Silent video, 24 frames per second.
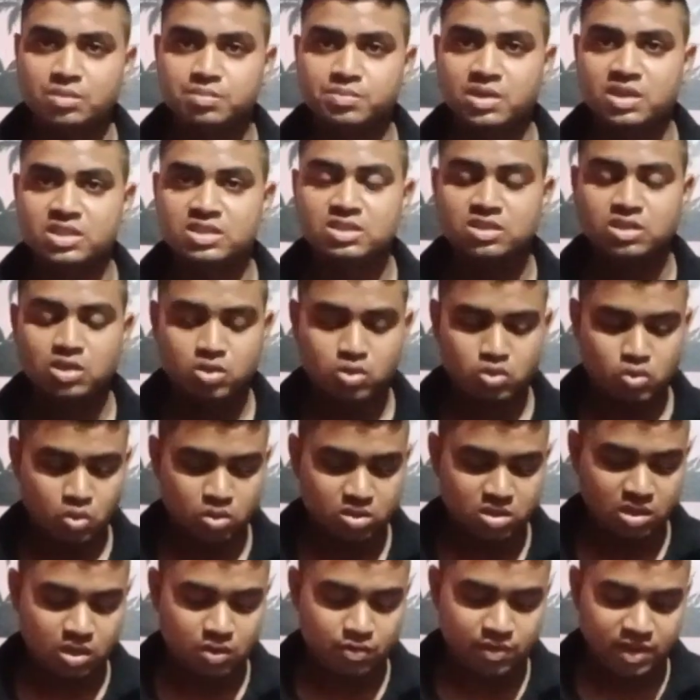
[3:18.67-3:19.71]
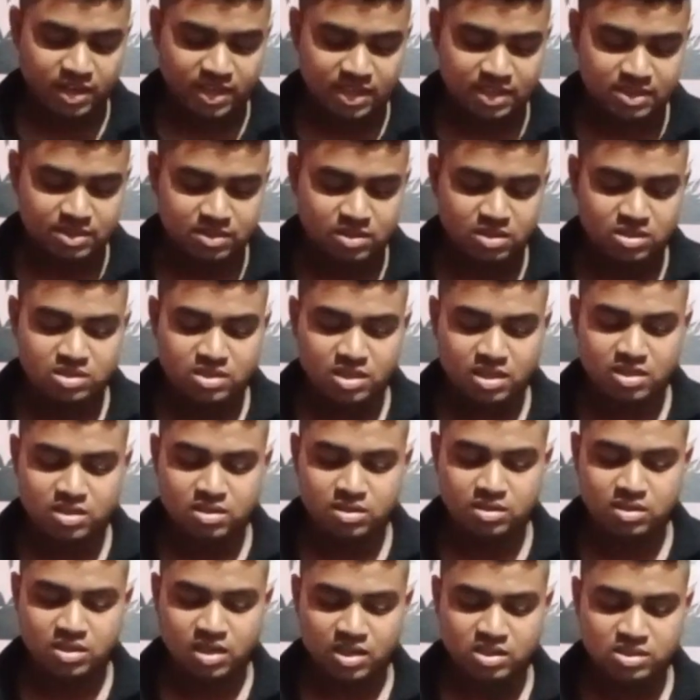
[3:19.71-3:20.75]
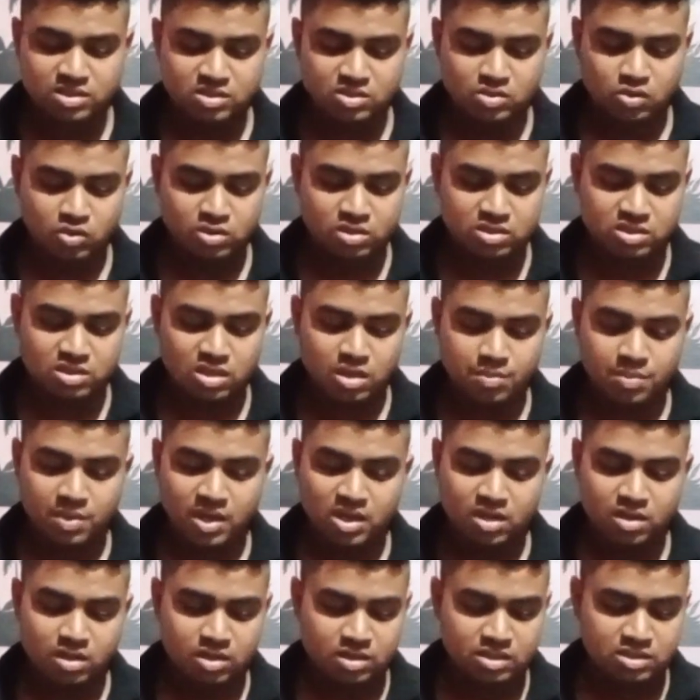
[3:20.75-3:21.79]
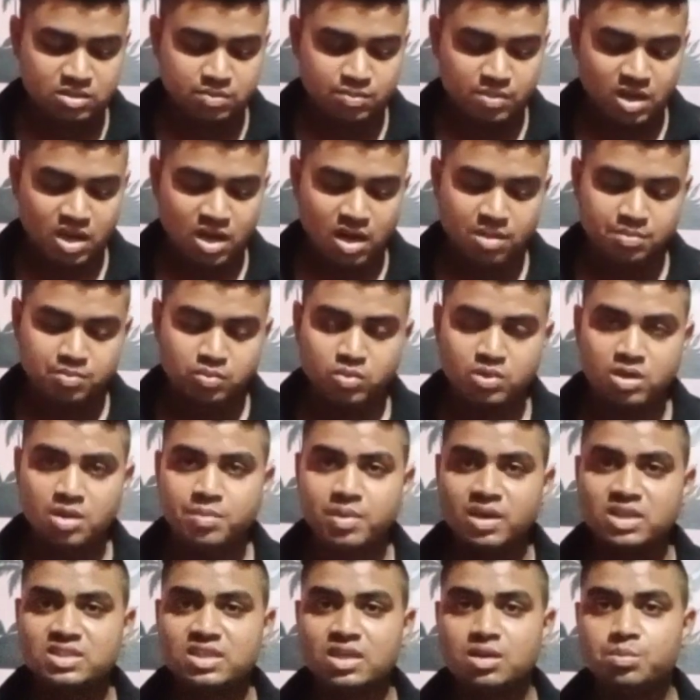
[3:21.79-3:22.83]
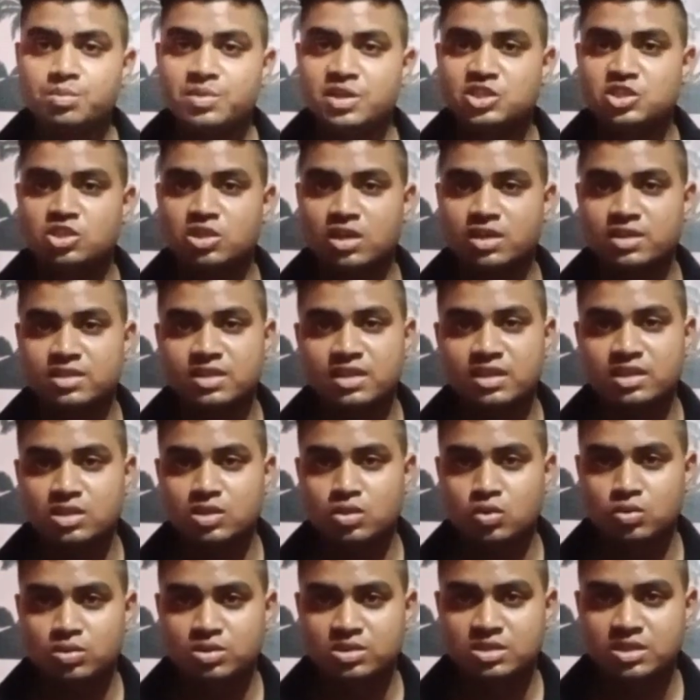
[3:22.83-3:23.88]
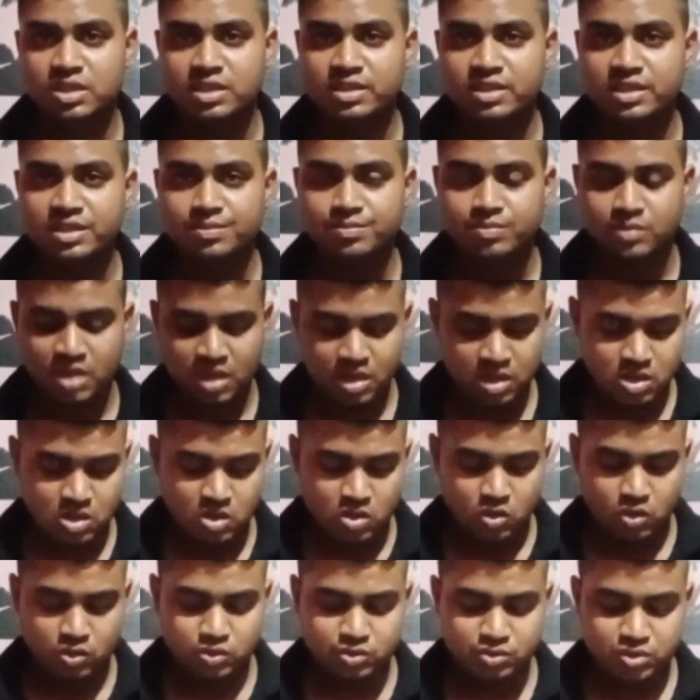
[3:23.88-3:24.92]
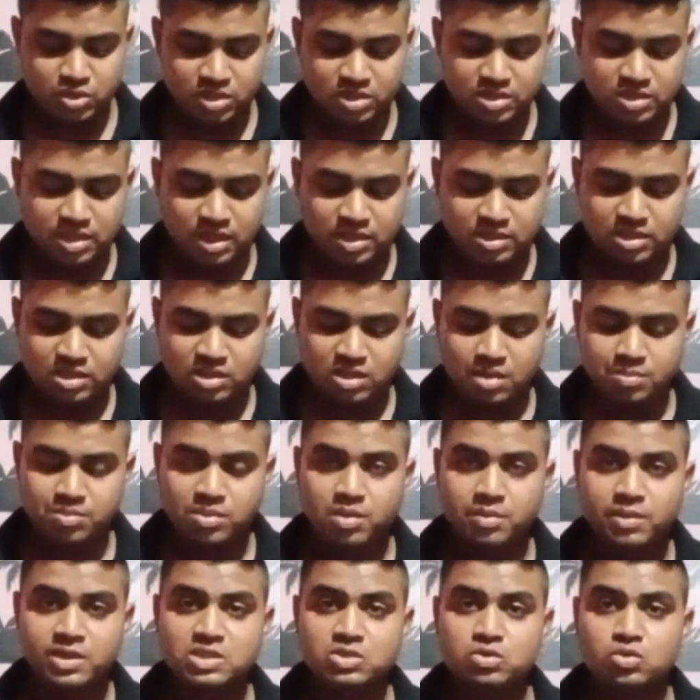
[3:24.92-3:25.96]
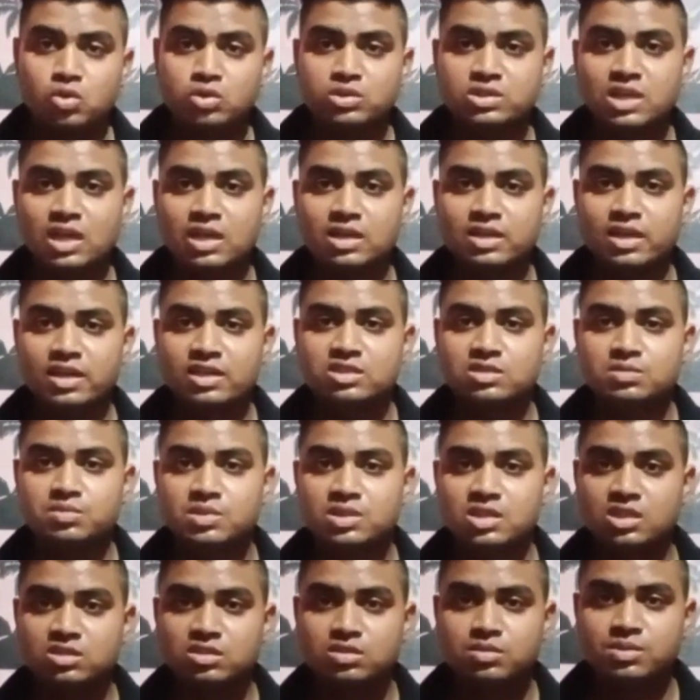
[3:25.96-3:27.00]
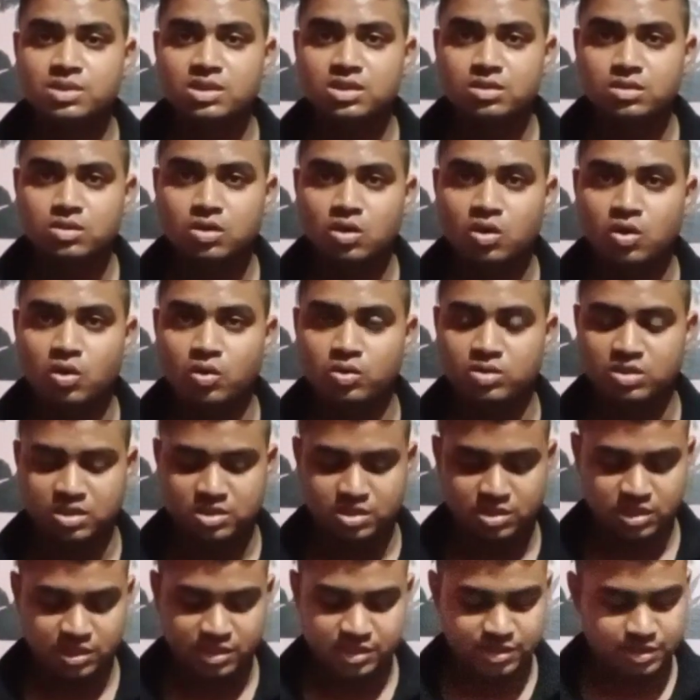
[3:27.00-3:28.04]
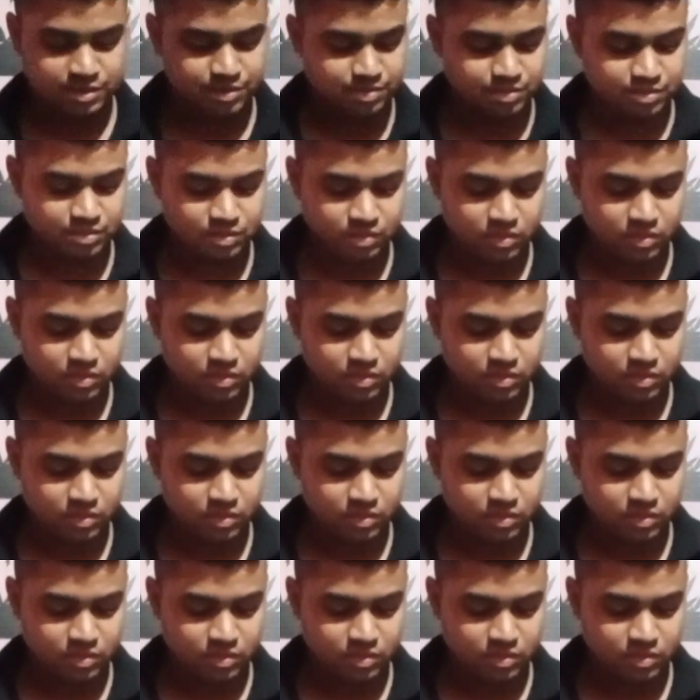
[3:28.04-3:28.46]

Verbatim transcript: कीपर इसकी टोटल वैकेंसीज है दस और इसके पास इसमें आपके पास एक बैचलर डिग्री होनी चाहिए और उसी के साथ साथ आपके पास दो साल का एक्सपीरियंस भी होना चाहिए